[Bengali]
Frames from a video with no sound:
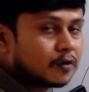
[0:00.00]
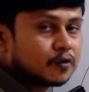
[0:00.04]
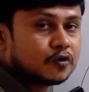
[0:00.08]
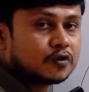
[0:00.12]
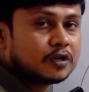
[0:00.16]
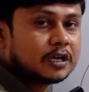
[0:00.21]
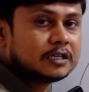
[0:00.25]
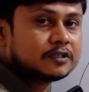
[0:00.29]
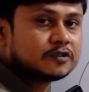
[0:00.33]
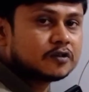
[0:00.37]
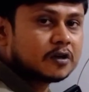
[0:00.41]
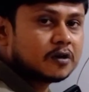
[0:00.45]

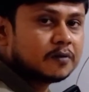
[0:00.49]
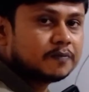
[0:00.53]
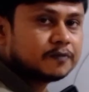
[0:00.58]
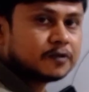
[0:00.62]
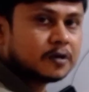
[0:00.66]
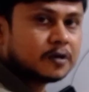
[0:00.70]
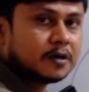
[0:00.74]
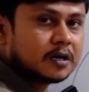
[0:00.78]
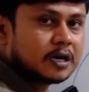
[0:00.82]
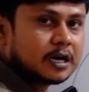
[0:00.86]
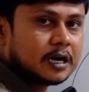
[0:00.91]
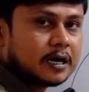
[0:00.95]
টোটাল চরম
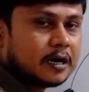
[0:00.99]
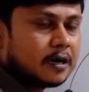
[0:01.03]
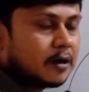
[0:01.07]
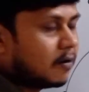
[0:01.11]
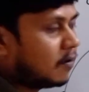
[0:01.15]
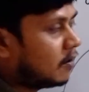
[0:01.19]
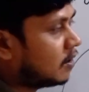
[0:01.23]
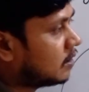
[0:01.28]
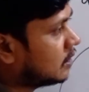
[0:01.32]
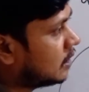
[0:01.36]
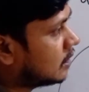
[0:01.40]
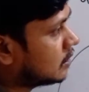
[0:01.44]
সংখ্যা
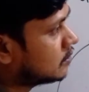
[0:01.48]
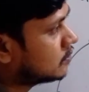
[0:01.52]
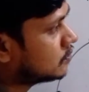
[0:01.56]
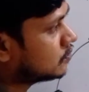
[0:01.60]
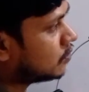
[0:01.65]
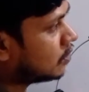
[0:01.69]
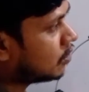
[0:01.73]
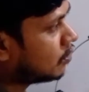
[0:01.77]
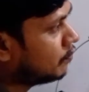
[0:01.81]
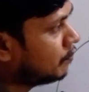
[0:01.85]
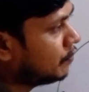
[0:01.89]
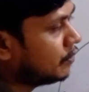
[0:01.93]
অর্থাৎ
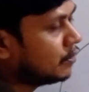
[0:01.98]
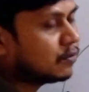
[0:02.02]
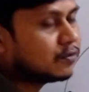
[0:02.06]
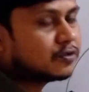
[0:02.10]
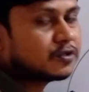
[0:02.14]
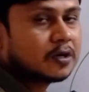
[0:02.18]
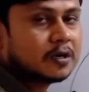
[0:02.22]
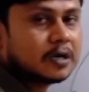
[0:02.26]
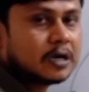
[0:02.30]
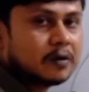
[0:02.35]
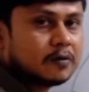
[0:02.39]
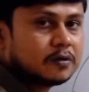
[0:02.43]
চরম বিন্দুর
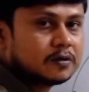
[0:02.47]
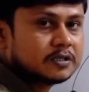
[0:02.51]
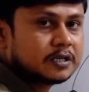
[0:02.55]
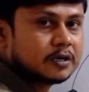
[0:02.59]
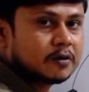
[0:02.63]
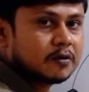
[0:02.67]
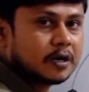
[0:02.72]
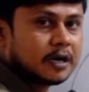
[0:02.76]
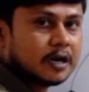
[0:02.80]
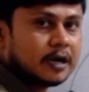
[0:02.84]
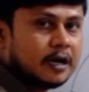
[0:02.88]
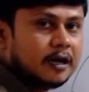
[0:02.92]
সংখ্যা হচ্ছে
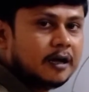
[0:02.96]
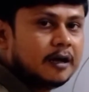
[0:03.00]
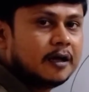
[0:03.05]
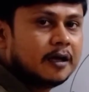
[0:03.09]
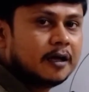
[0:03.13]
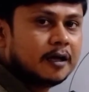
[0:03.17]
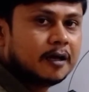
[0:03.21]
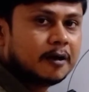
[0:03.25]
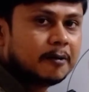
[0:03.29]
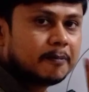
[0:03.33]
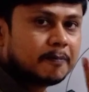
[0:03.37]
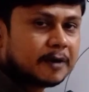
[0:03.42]
কটা
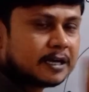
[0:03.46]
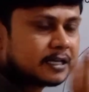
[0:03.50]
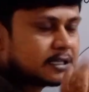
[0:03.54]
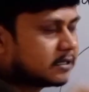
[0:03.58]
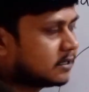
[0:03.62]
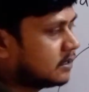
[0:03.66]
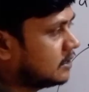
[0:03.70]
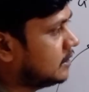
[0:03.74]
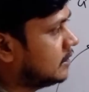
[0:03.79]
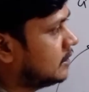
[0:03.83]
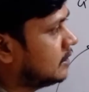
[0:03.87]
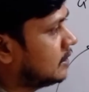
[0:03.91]

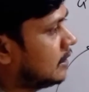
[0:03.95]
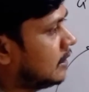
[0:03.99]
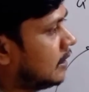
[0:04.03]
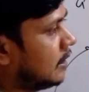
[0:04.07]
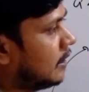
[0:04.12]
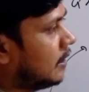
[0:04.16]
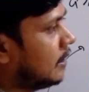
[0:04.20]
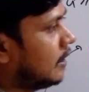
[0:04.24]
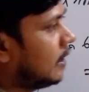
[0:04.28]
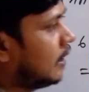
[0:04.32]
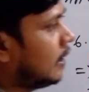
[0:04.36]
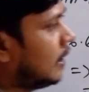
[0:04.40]
পাঁচটি
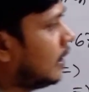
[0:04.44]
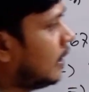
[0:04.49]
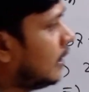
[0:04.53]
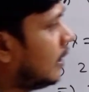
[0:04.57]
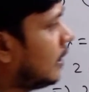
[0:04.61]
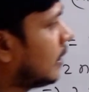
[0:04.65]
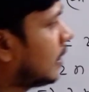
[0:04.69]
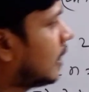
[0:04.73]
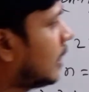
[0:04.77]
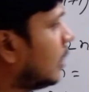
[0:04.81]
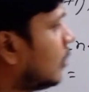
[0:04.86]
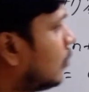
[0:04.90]

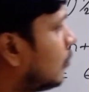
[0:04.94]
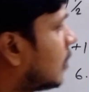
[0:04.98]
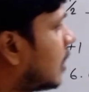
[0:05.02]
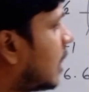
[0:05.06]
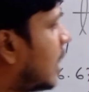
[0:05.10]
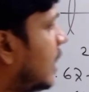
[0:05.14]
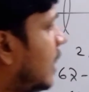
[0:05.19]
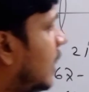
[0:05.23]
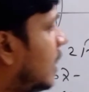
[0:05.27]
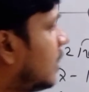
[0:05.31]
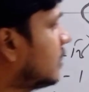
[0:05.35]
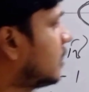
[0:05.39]
কিন্তু
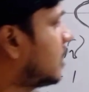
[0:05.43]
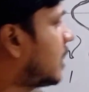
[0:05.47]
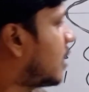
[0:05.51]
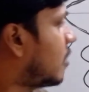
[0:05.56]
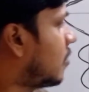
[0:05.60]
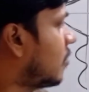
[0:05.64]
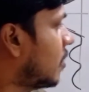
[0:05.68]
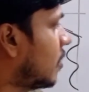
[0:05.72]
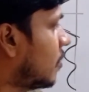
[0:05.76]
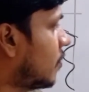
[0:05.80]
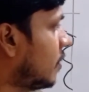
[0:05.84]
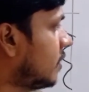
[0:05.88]
রায়হান
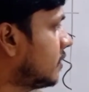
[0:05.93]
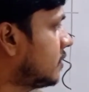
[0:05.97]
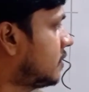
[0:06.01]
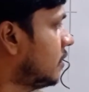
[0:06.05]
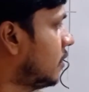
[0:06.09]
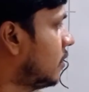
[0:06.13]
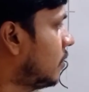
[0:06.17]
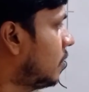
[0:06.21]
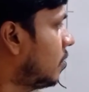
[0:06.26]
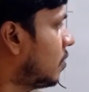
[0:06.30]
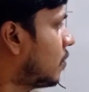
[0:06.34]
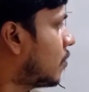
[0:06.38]
ধারণা
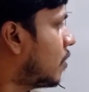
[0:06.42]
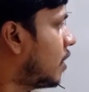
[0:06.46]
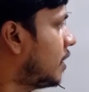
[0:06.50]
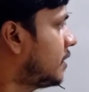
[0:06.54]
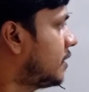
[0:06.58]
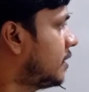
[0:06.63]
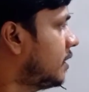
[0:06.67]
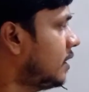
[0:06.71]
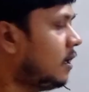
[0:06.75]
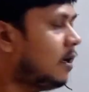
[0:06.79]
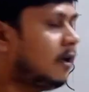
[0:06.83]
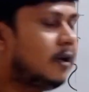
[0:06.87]
করেছিল
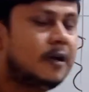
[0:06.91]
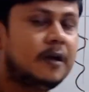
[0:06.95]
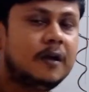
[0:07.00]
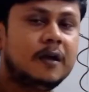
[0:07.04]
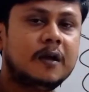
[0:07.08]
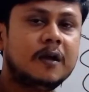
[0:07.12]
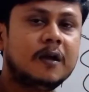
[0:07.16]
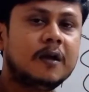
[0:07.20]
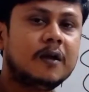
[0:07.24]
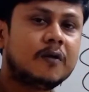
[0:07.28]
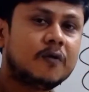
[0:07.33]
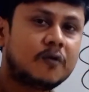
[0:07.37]
কয়টি
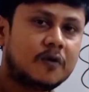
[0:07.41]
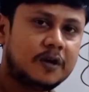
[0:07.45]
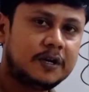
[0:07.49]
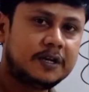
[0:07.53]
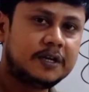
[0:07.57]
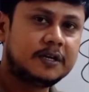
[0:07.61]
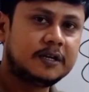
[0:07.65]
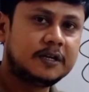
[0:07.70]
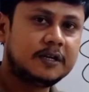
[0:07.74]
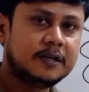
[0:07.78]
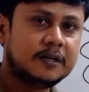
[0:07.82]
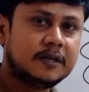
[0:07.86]

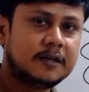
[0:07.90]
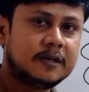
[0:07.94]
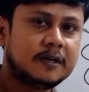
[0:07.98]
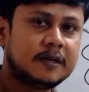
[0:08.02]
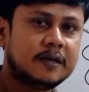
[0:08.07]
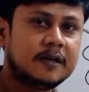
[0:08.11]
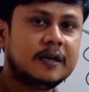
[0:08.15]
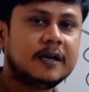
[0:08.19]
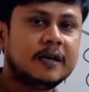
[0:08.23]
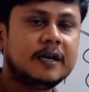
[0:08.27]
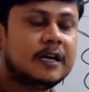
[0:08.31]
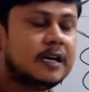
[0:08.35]
নয়টি
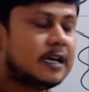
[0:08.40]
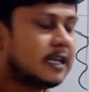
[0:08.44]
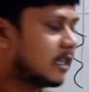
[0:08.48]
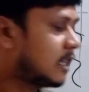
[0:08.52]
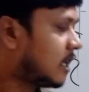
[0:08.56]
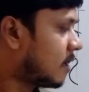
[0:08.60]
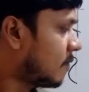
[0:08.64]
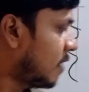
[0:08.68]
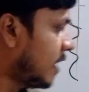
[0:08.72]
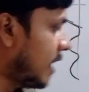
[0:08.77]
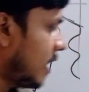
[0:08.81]
তার